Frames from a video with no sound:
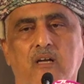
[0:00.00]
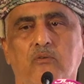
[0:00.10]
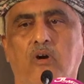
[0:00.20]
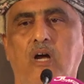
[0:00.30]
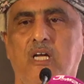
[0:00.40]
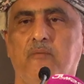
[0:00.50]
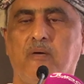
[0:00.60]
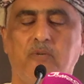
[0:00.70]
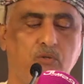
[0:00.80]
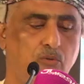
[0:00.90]
ارحب
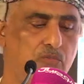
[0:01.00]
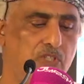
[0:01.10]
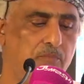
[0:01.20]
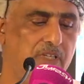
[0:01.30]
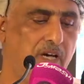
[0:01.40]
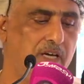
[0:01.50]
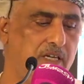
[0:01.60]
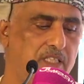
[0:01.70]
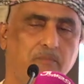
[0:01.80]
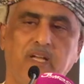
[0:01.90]
بكم جميعا
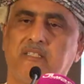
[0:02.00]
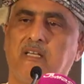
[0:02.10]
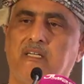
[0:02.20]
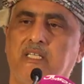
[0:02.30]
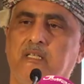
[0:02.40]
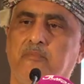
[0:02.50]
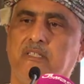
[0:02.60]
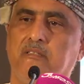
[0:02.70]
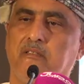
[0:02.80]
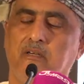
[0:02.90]
اجمل
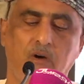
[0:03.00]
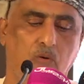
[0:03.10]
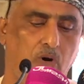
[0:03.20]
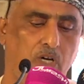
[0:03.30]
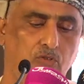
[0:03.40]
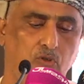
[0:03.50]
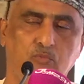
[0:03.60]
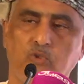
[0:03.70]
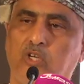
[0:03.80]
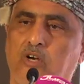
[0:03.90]
ترحيب وأنتم
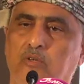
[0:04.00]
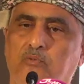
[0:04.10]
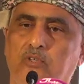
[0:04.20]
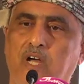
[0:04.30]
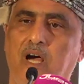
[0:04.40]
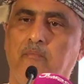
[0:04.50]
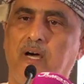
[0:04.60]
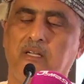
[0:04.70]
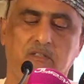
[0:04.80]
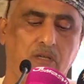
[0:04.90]
تشرفون
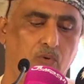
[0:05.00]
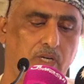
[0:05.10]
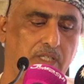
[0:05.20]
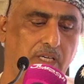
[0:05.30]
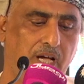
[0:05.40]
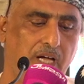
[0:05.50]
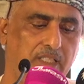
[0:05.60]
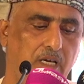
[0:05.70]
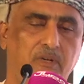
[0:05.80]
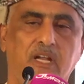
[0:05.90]
أعمال الدورة
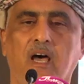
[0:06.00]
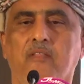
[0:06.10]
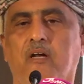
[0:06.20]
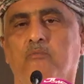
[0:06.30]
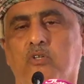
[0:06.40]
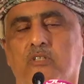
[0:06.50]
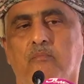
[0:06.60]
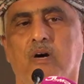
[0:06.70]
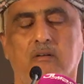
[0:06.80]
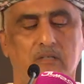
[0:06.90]
الحالية من هذا
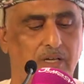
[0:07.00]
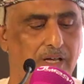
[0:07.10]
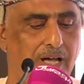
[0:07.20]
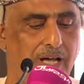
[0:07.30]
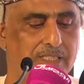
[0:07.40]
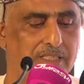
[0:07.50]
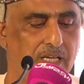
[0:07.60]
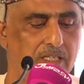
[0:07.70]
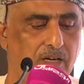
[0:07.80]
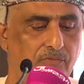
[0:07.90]
المؤتمر
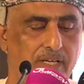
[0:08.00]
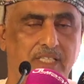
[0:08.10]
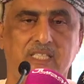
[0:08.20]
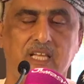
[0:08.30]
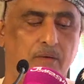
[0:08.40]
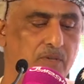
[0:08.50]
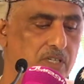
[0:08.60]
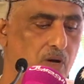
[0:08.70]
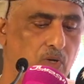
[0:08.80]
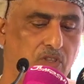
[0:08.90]
الصيرفة
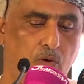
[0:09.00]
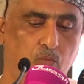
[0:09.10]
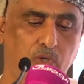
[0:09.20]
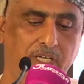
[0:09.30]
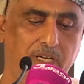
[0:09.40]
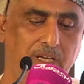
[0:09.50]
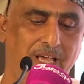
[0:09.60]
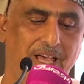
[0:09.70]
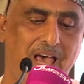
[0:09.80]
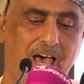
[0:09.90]
الإسلامية والتمويل
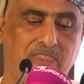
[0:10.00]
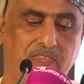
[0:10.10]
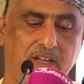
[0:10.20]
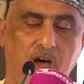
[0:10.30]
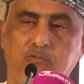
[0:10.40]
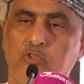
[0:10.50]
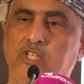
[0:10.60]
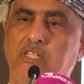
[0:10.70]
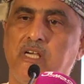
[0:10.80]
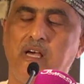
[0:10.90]

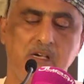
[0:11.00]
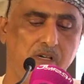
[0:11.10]
التنافسية